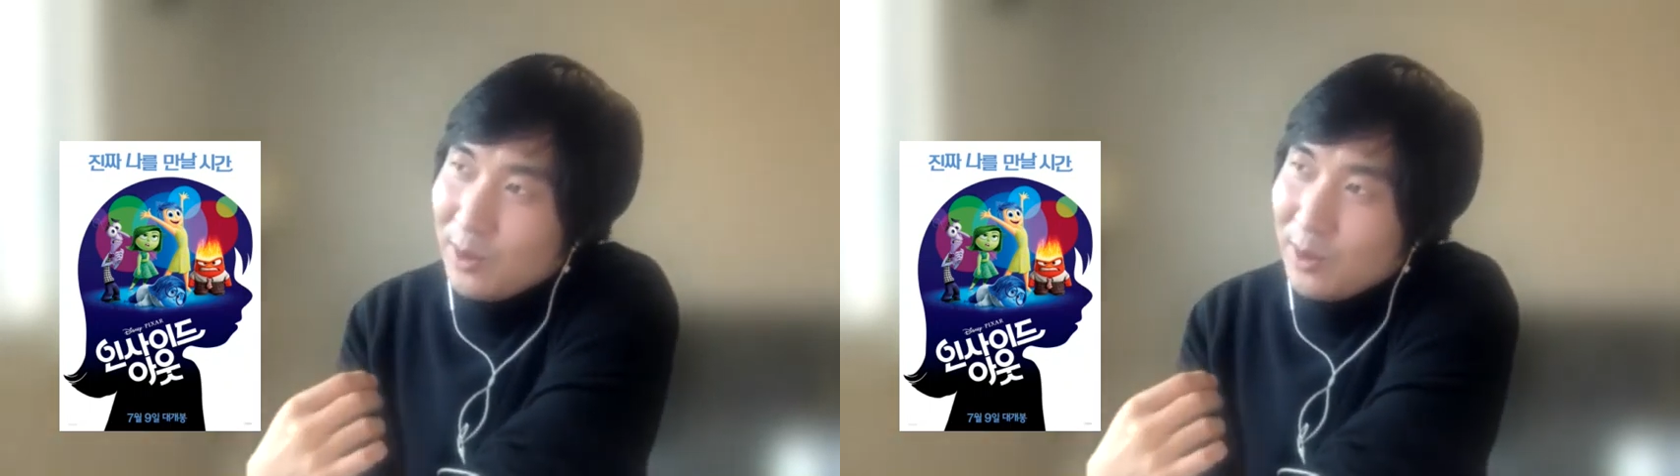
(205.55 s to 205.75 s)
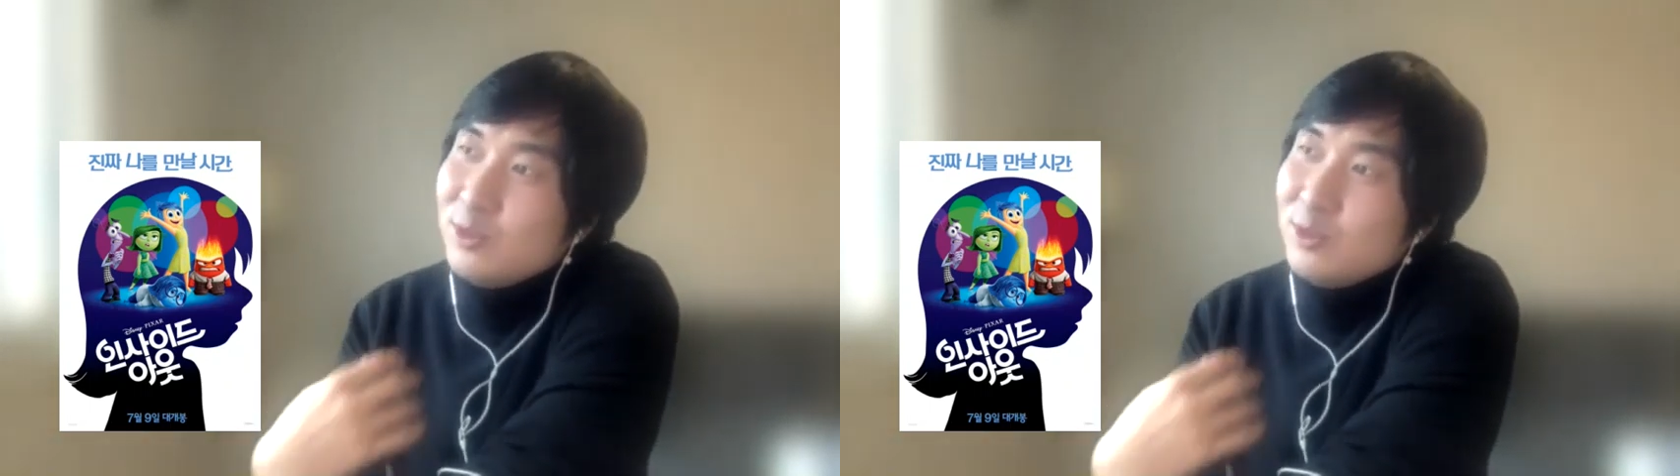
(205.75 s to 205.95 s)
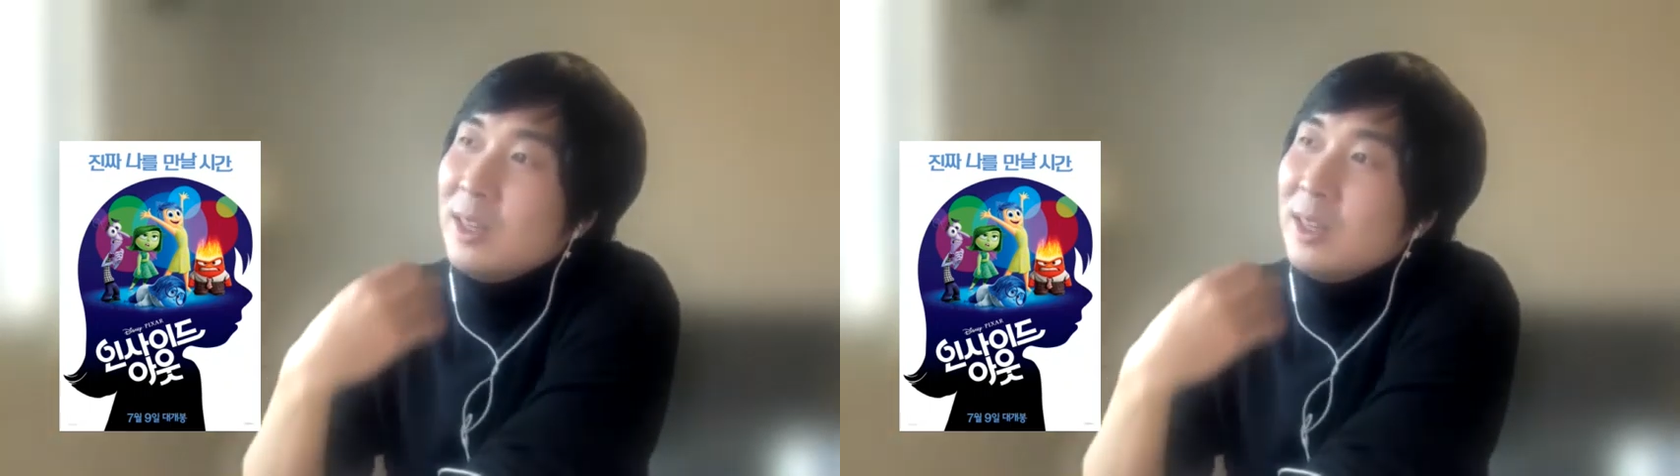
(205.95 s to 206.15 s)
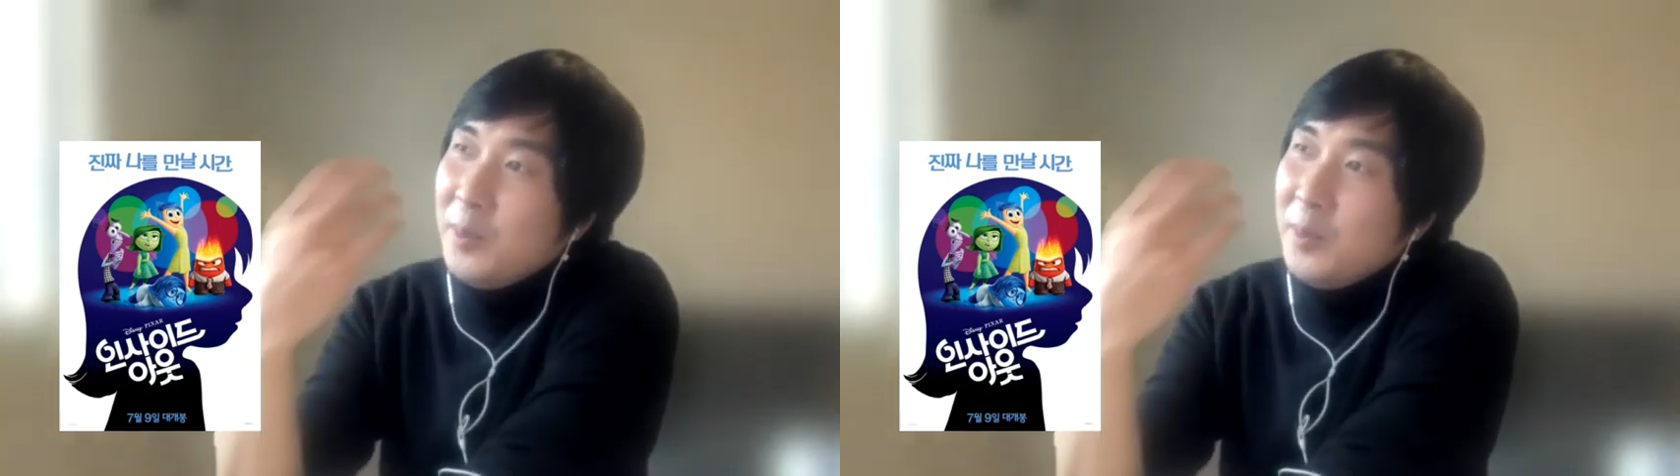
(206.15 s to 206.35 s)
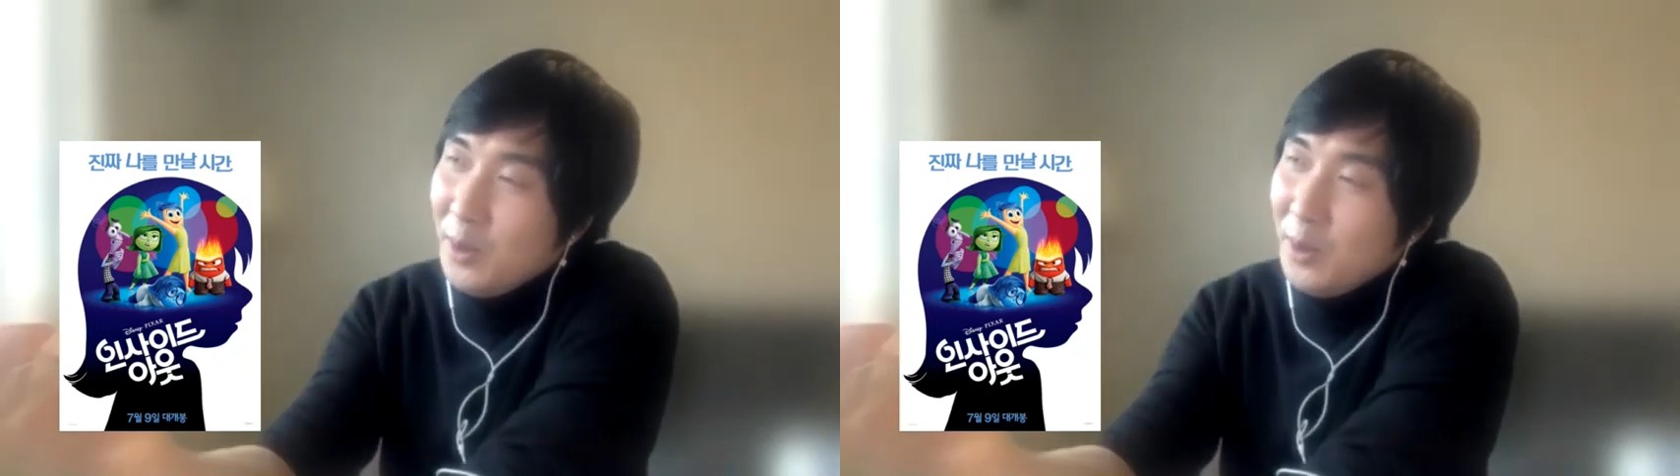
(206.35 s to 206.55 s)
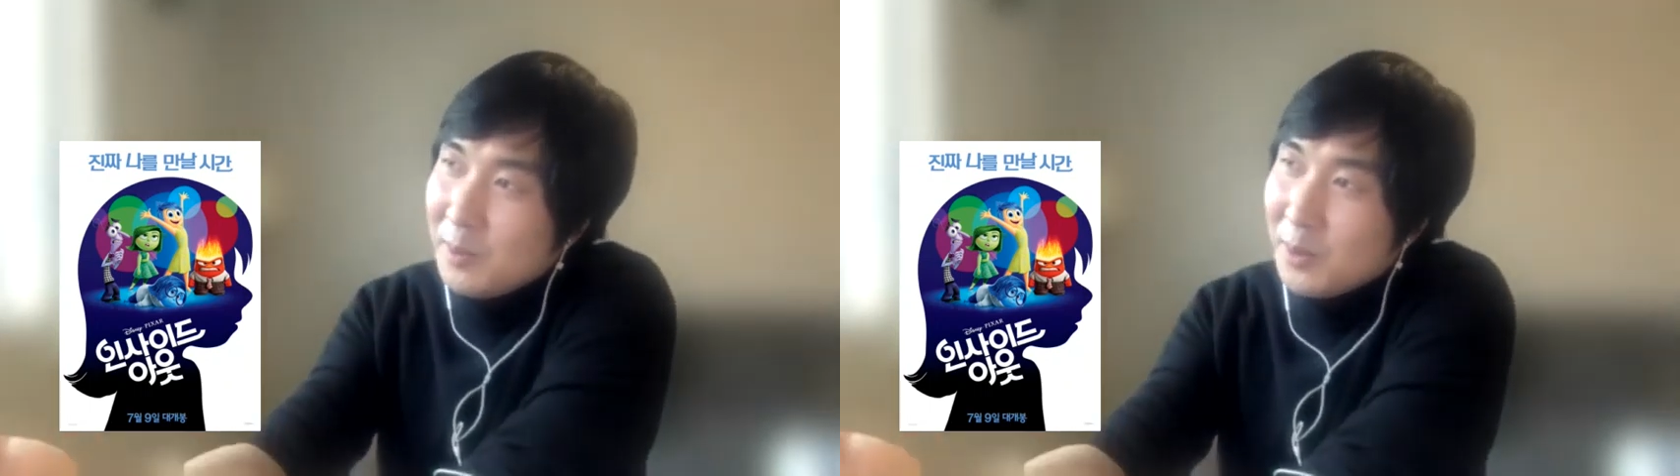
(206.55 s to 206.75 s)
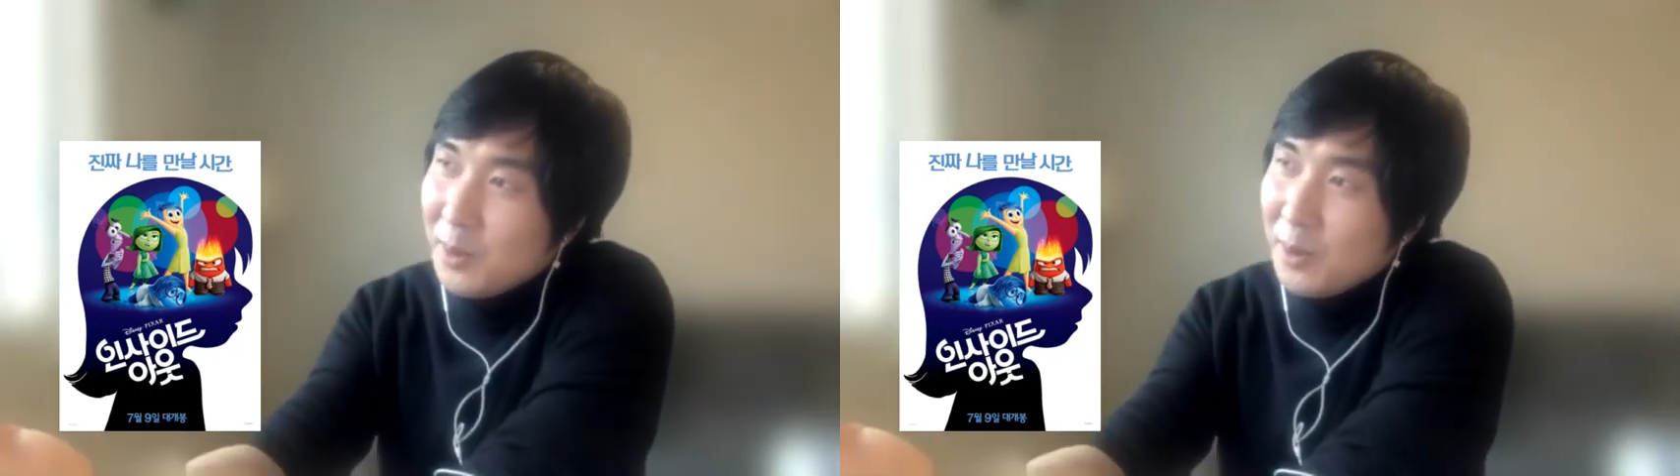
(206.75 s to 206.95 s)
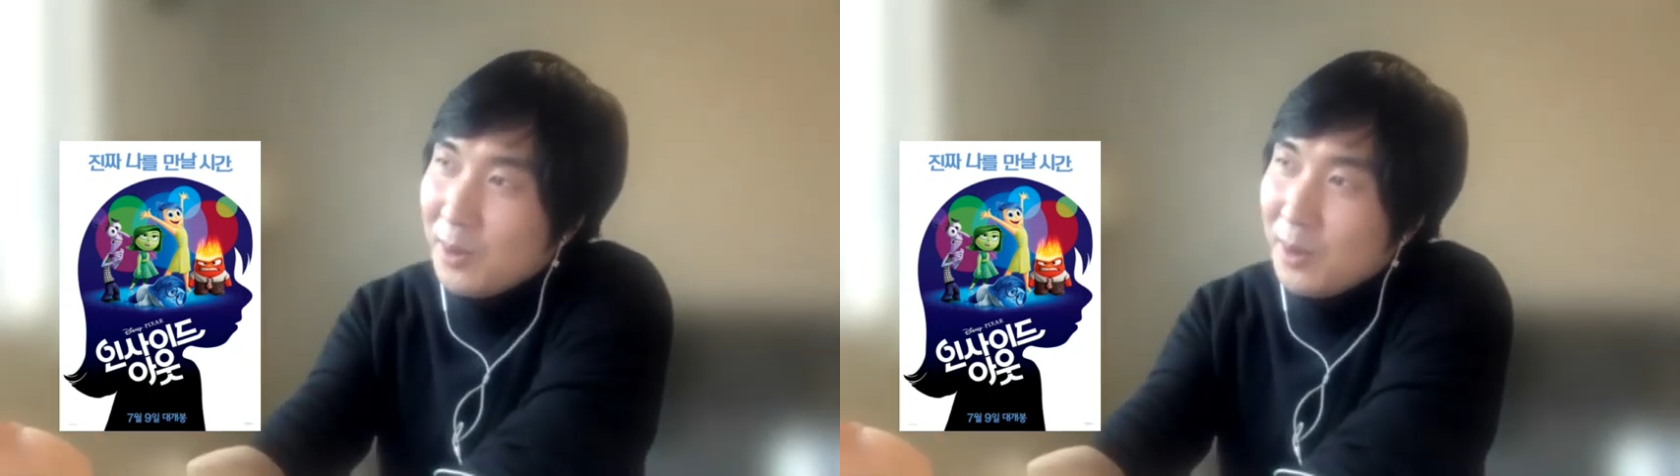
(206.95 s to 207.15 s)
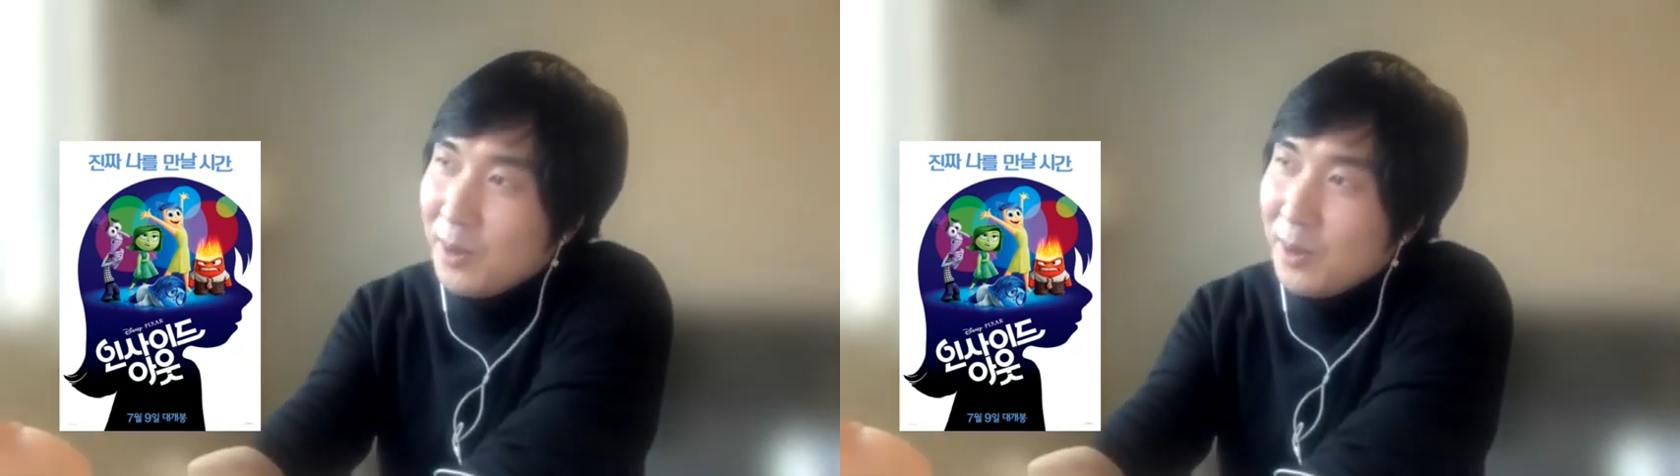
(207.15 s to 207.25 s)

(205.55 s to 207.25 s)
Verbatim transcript: 누군가한테 표현해 보고